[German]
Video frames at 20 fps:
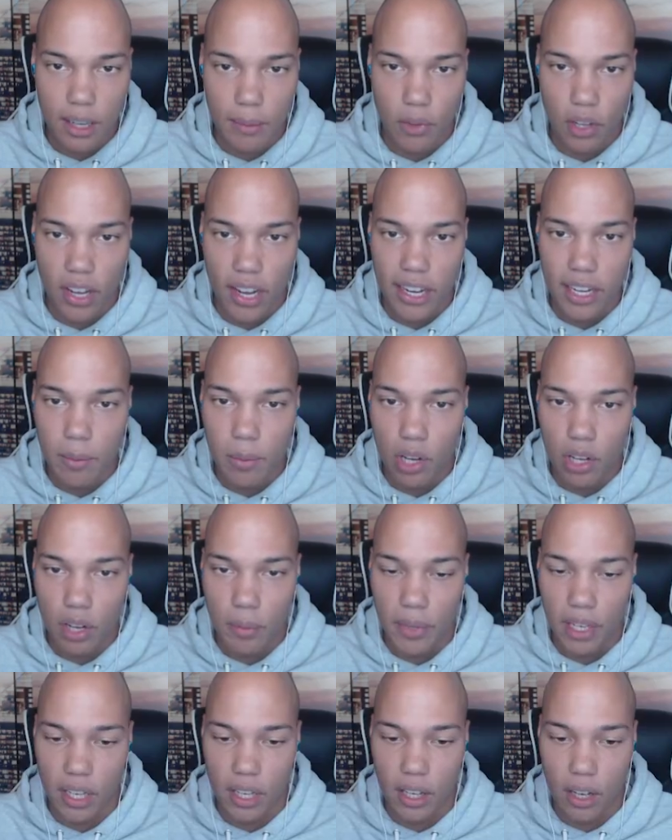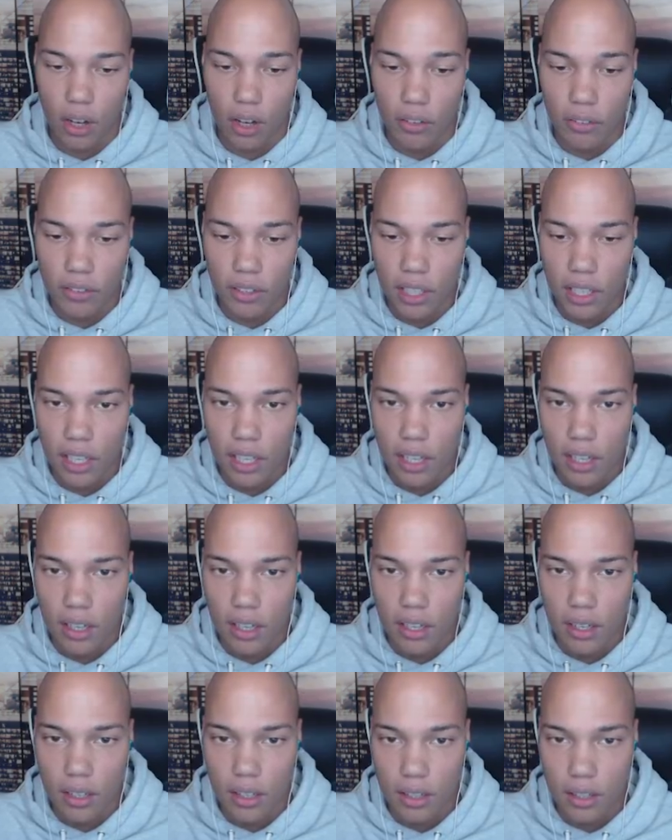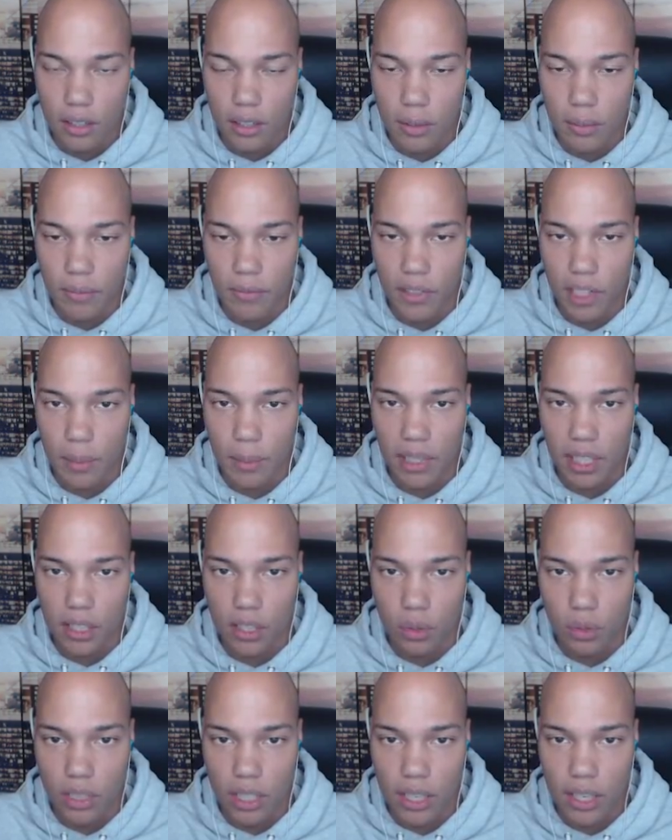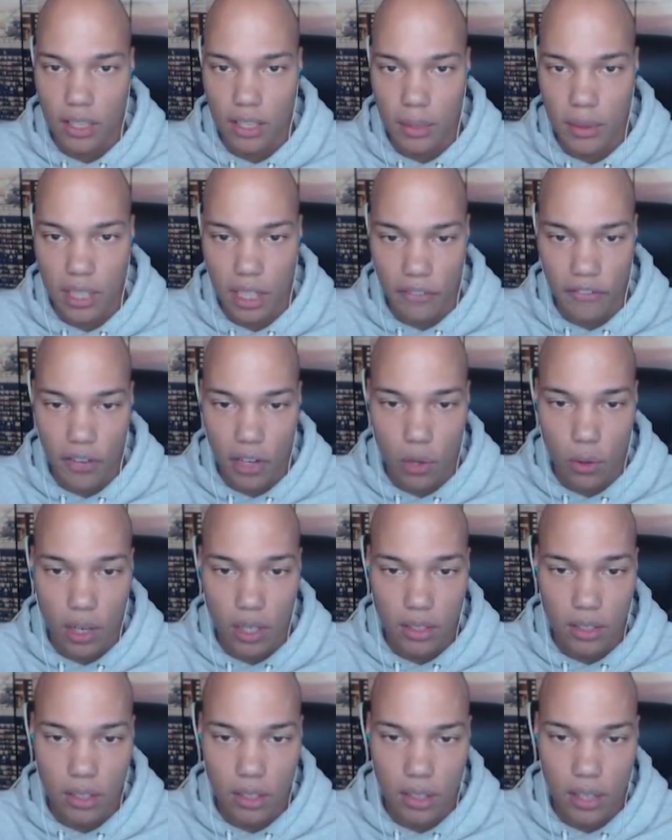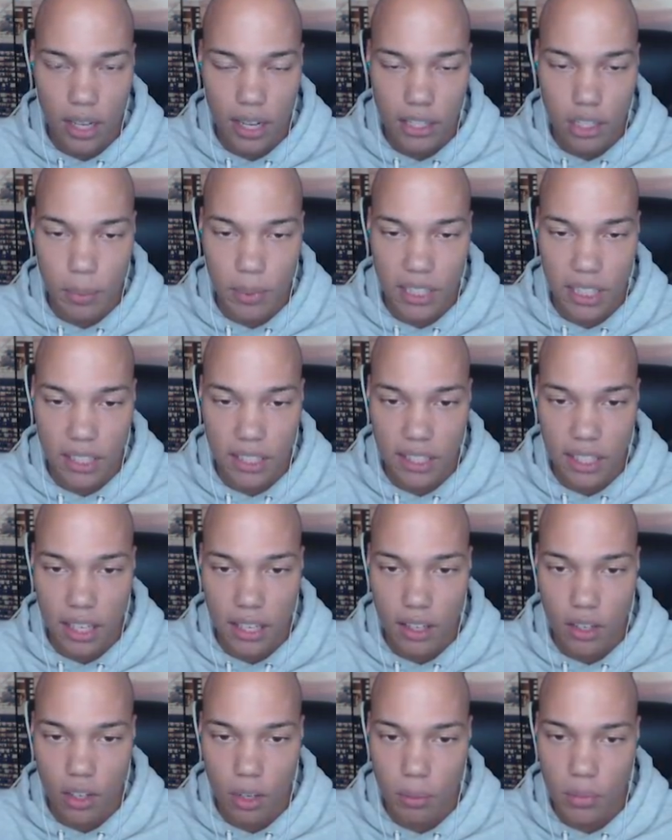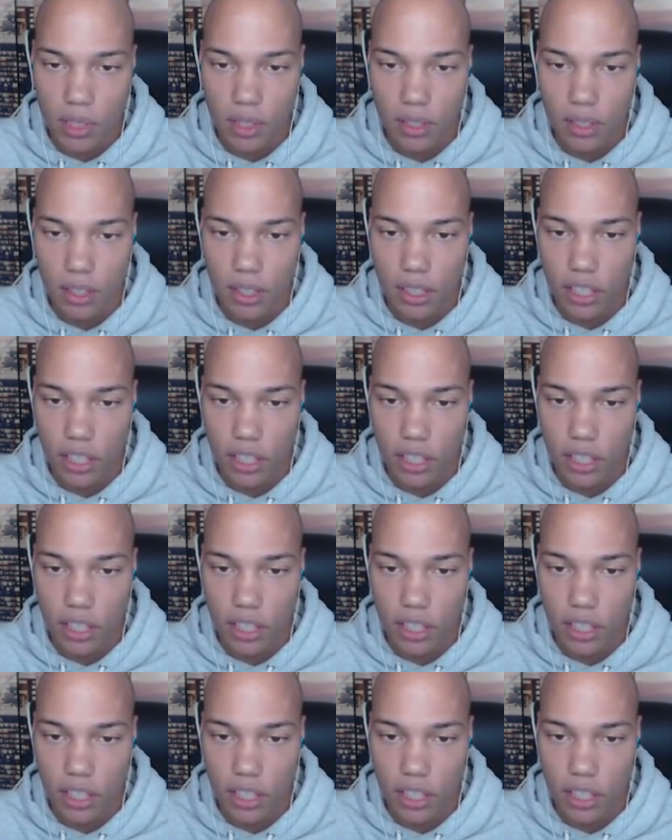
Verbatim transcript: Ich habe noch keine Blöcke mehr gekauft. Ähm, wenn er mich jetzt runterkickt, habe ich halt verloren. Als ob ich da nicht dran gekommen bin.